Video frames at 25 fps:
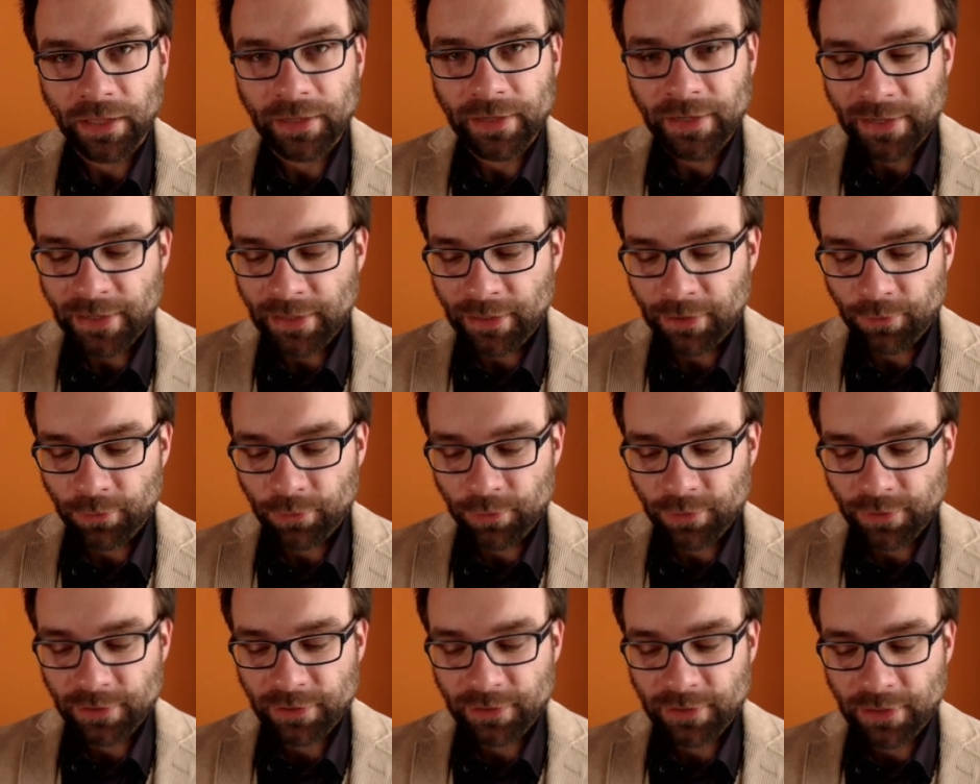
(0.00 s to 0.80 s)
legen
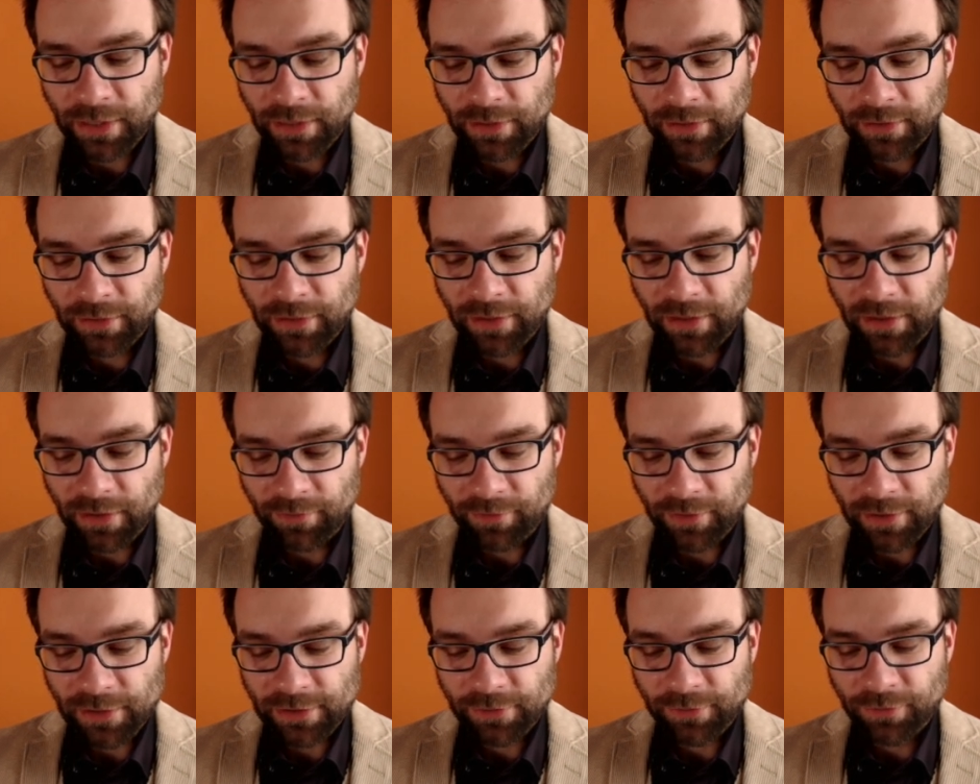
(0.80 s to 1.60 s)
uns dann
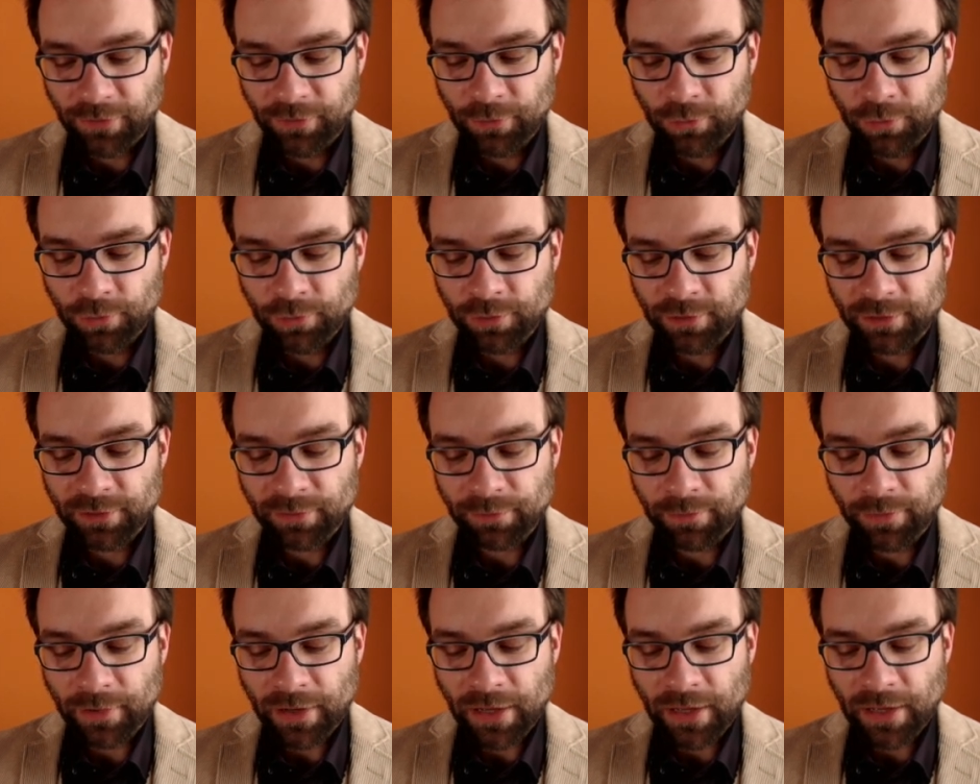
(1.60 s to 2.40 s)
jeweils
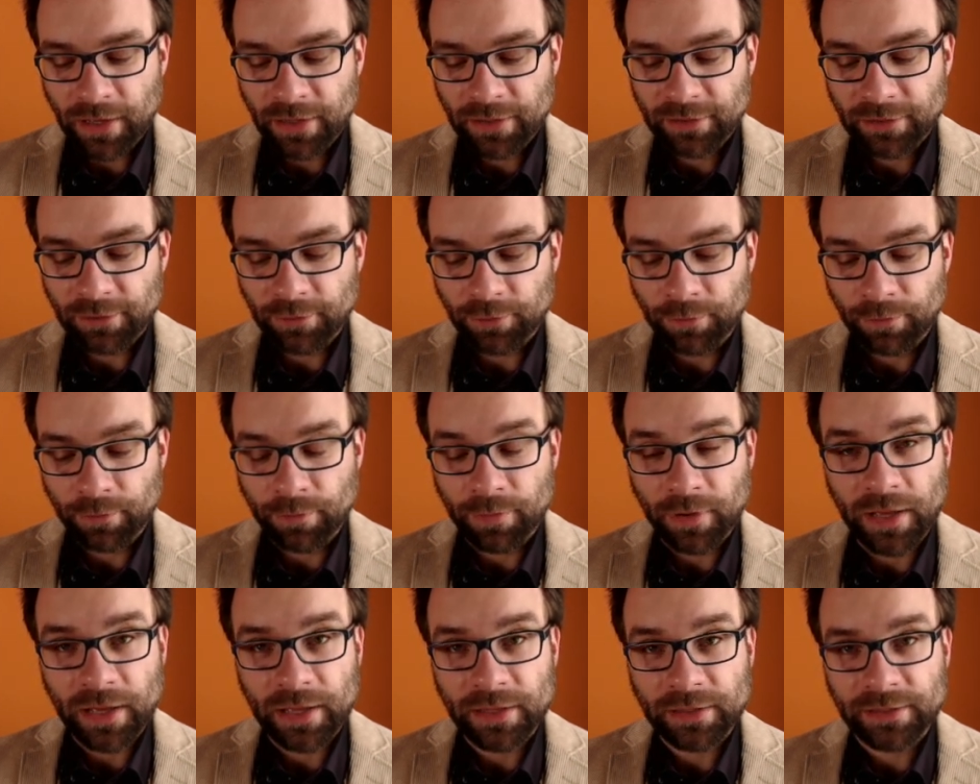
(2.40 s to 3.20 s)
Fuß, Bars
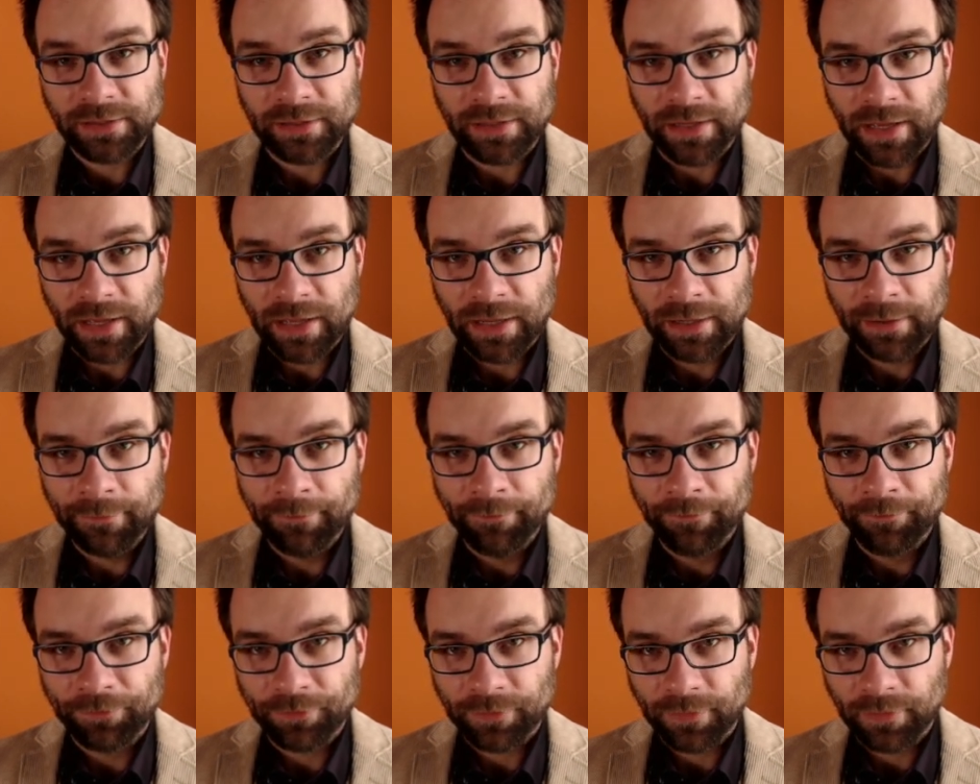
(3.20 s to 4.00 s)
und Barzer
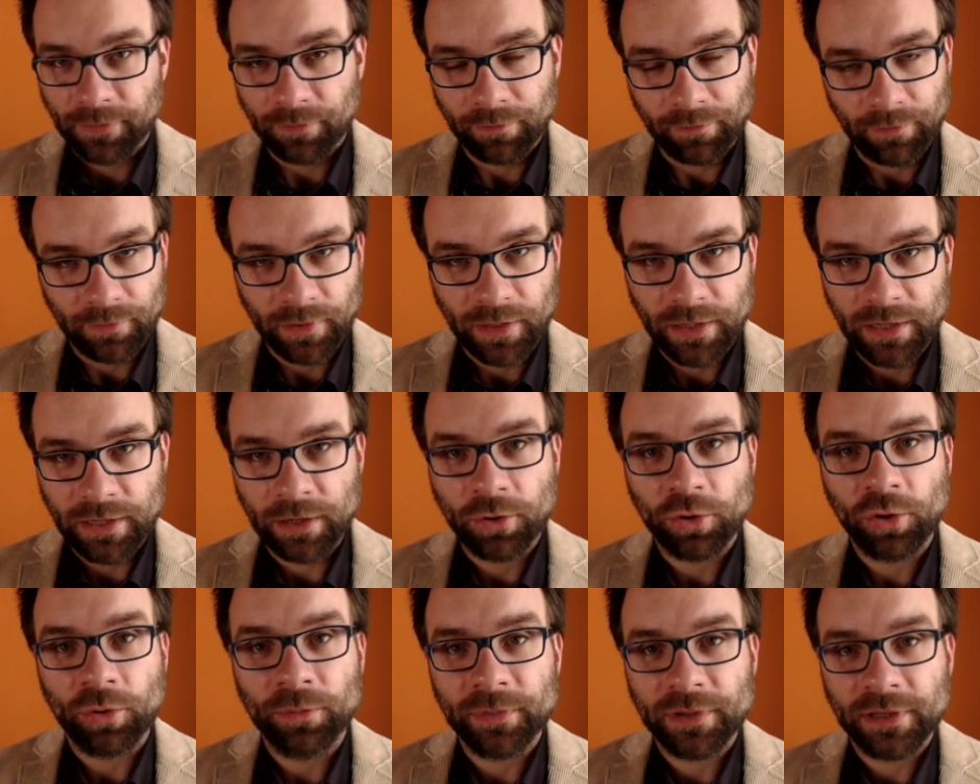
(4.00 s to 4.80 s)
an.
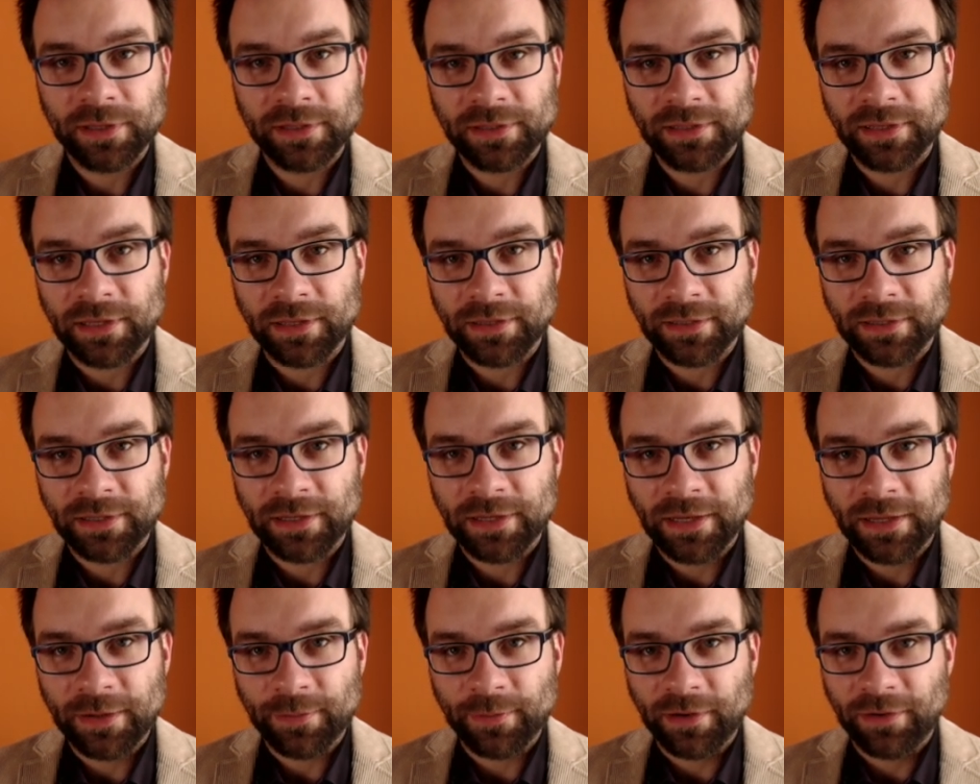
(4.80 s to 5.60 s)
Hier kommt jetzt
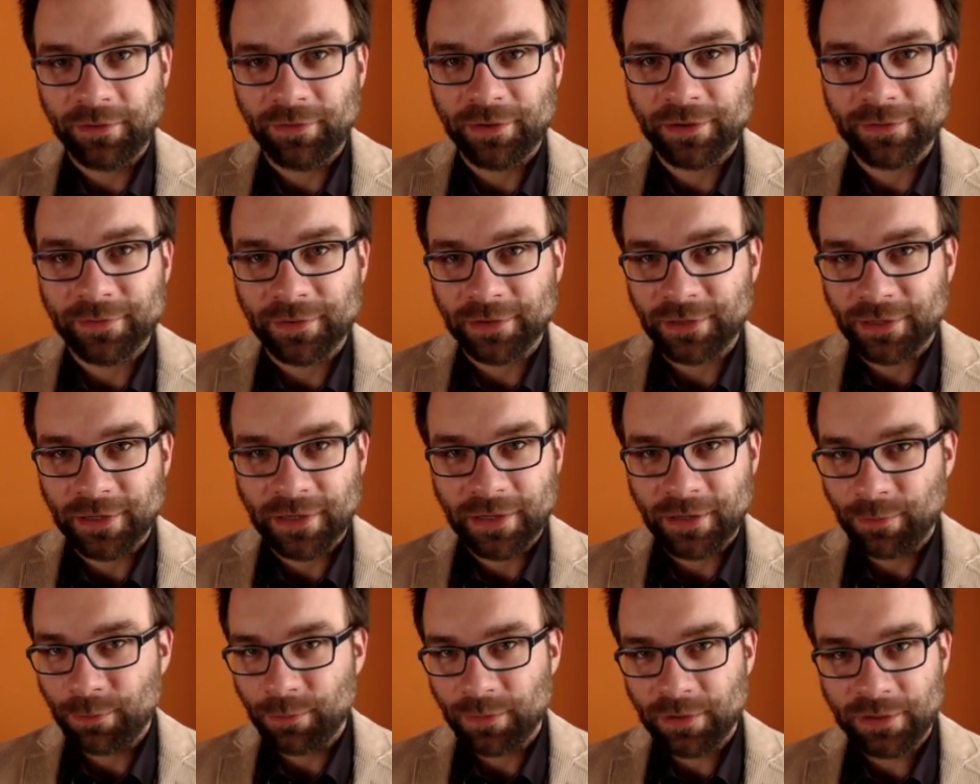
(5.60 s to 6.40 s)
tatsächlich mal was, was
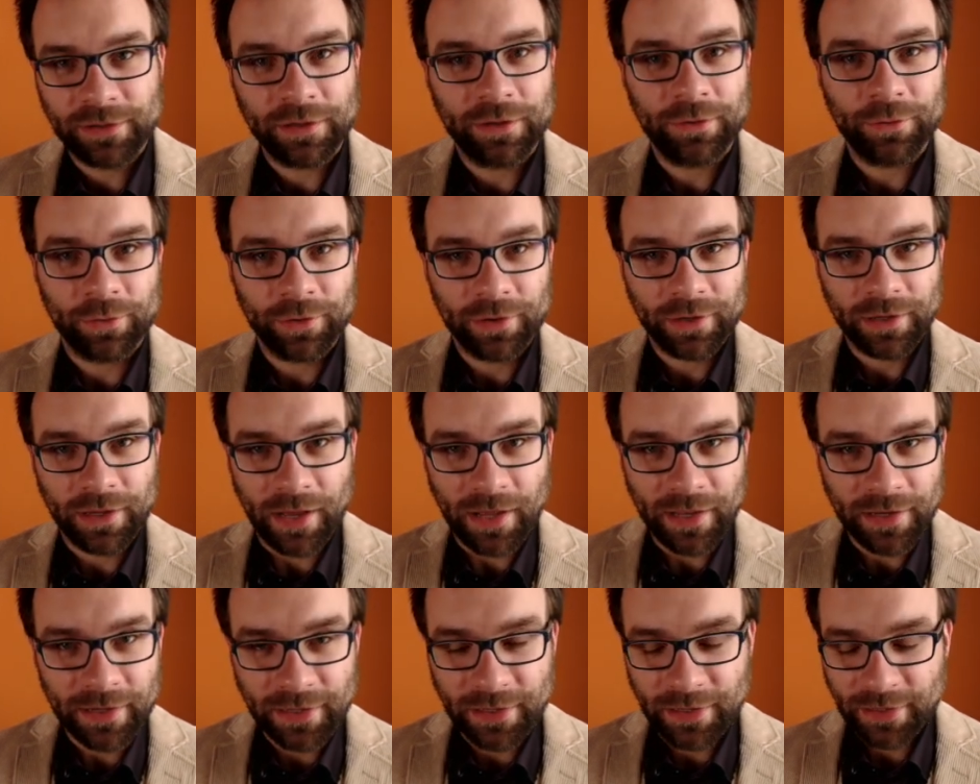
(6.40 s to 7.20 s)
ich Ihnen bisher noch
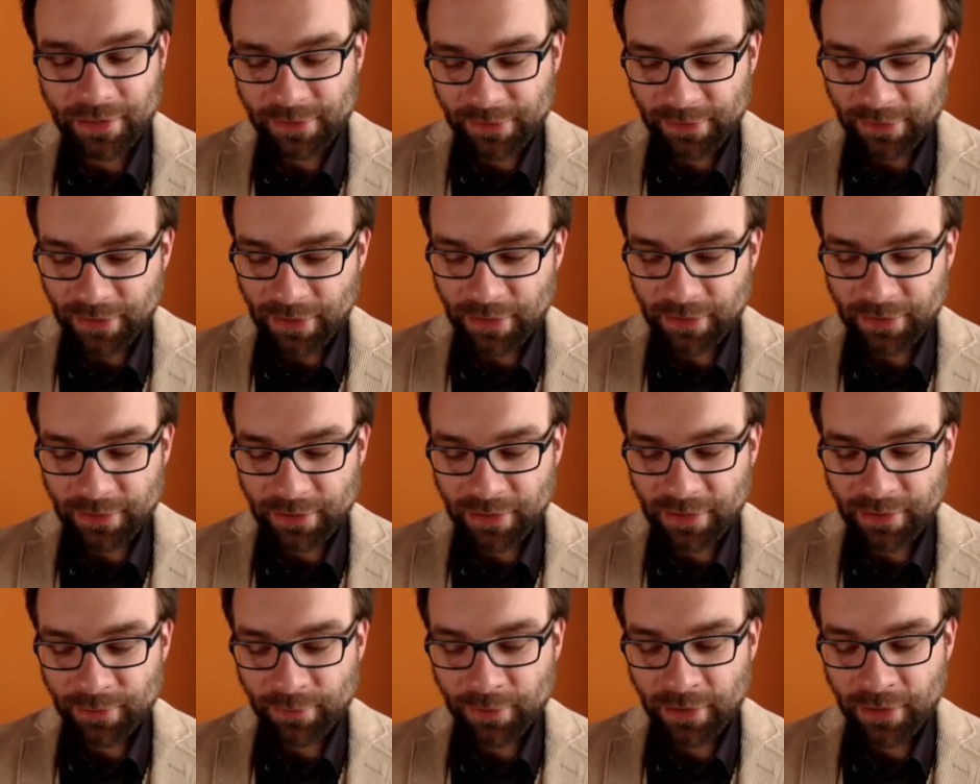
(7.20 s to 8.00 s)
gar nicht
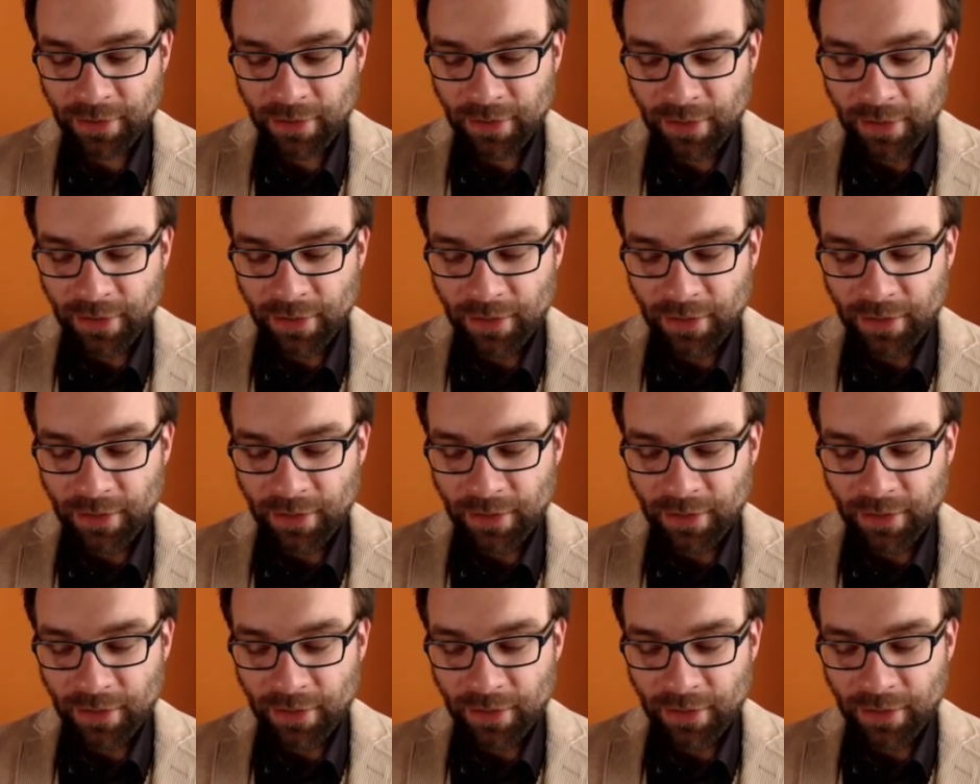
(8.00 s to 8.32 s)
erzählt habe.